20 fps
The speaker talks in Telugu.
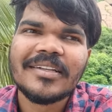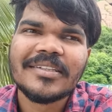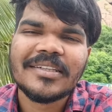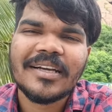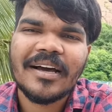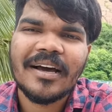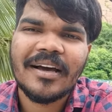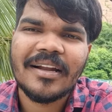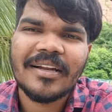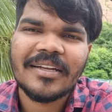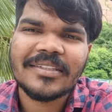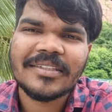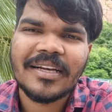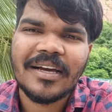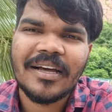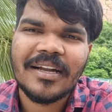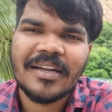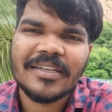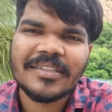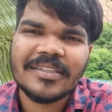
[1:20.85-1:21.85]
చాలా
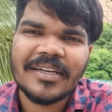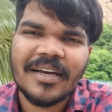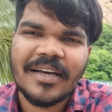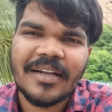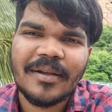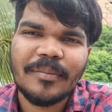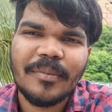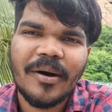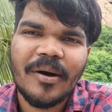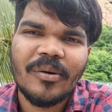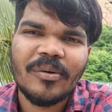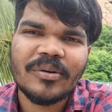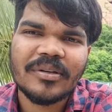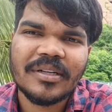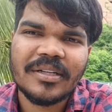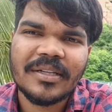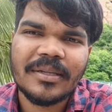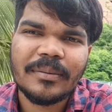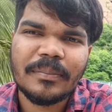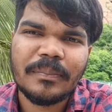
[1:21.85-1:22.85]
చాలా చాలా
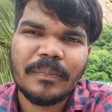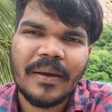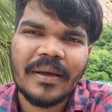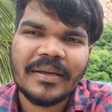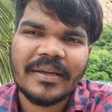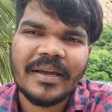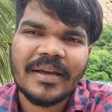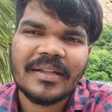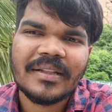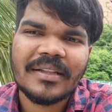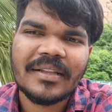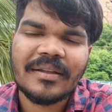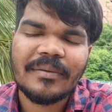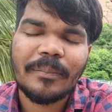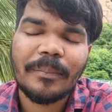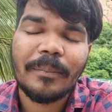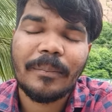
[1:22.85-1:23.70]
బాగుంటుంది పైకెక్కి